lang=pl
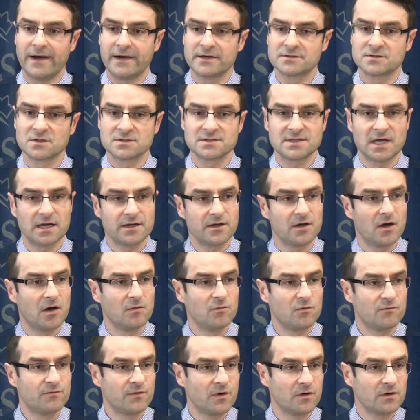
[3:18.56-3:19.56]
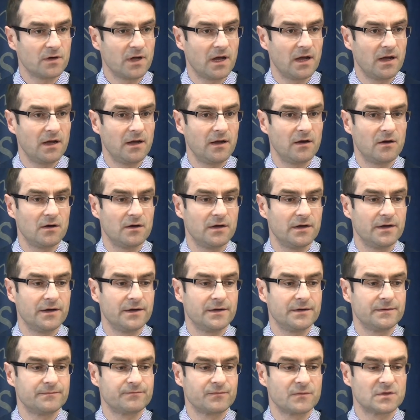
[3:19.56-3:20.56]
zostanie omówiona
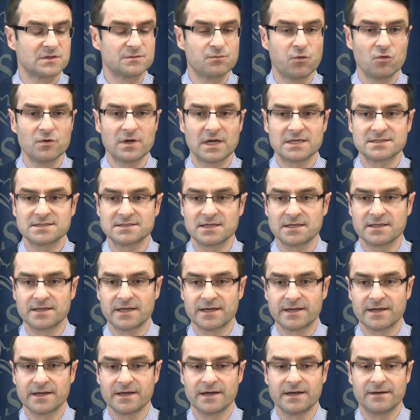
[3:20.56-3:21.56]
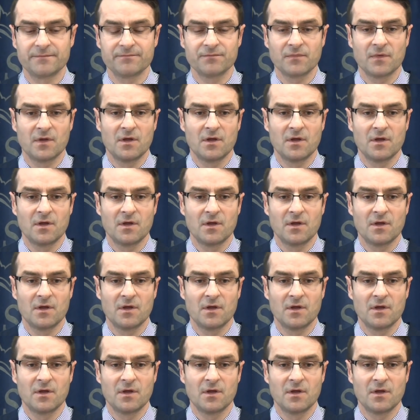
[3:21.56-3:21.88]
wspólna strategia